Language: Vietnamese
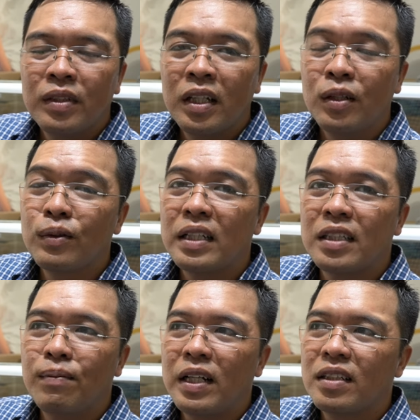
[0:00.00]
thì chúng ta
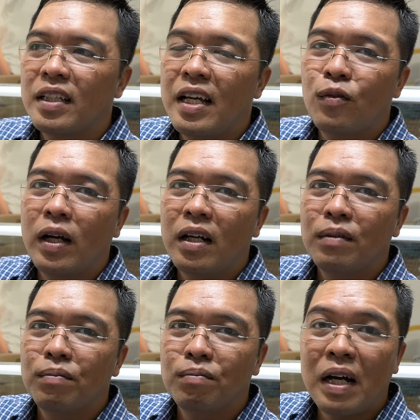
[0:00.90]
sẽ mất thời gian
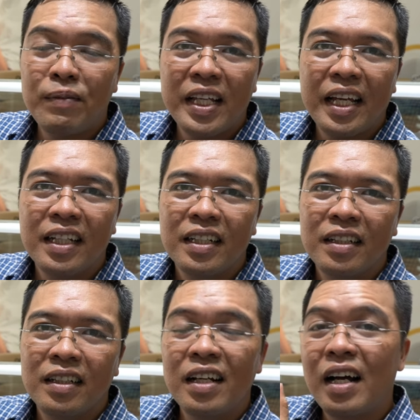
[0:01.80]
khoảng 30 giây
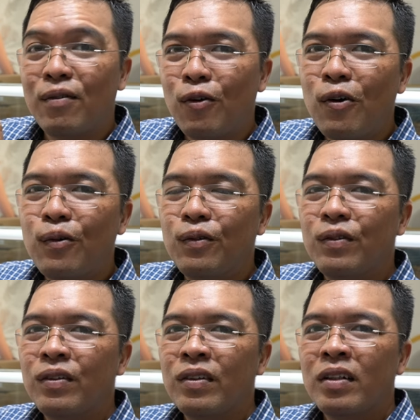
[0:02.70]
đến gần một phút
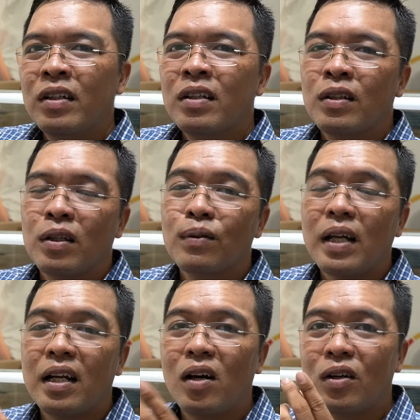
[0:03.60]
chúng
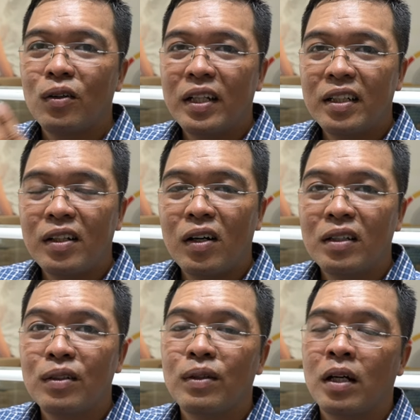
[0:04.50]
ta đo cholesterol
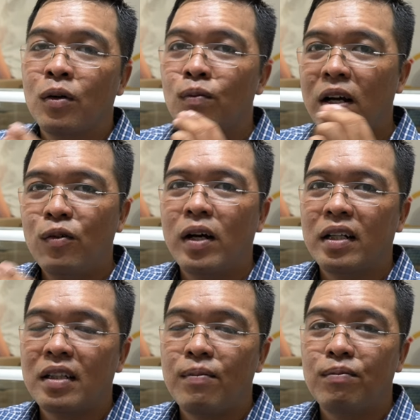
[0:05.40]
chúng ta cũng mất
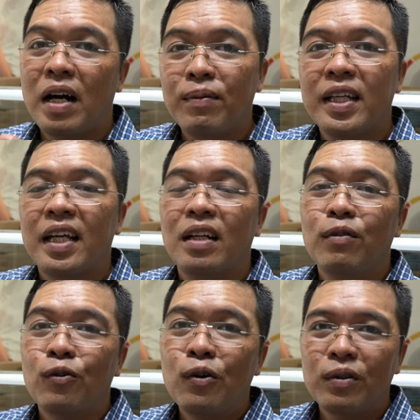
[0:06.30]
khoảng tầm 30 giây
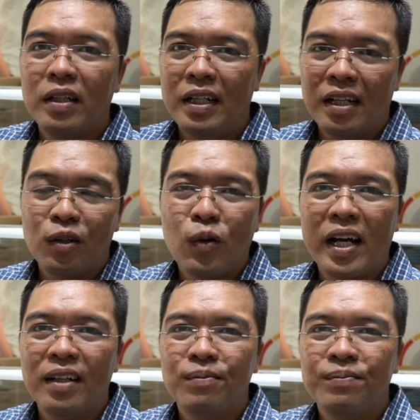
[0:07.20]
đến một phút để ra kết
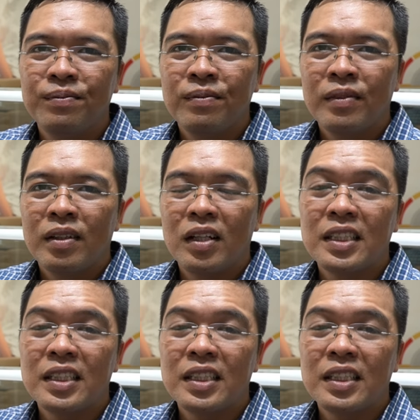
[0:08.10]
quả nó